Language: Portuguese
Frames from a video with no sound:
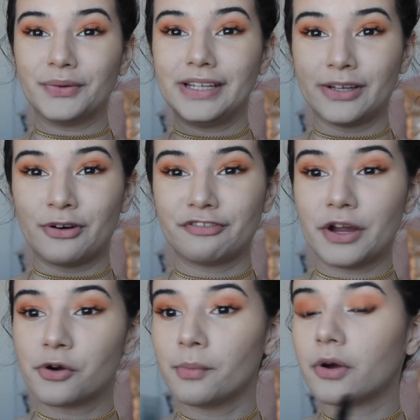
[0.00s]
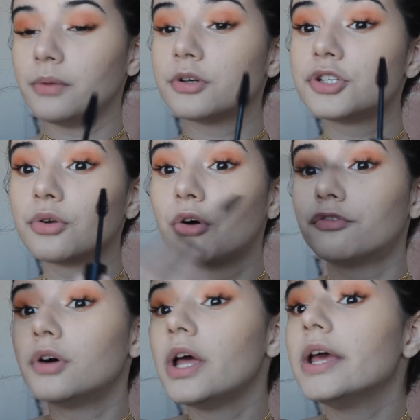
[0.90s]
Então eu venho com meu rímel de
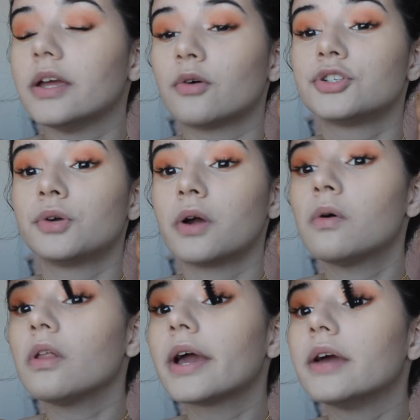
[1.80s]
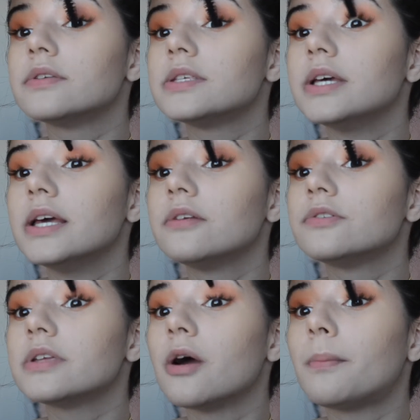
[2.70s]
novo. E onde eu não coloquei os
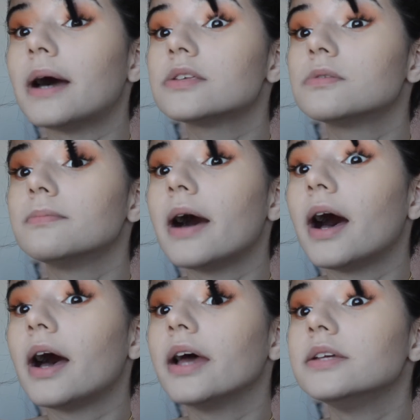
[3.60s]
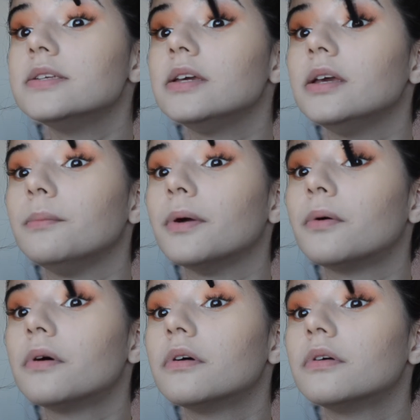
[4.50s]
cílios, eu passo mais rímel.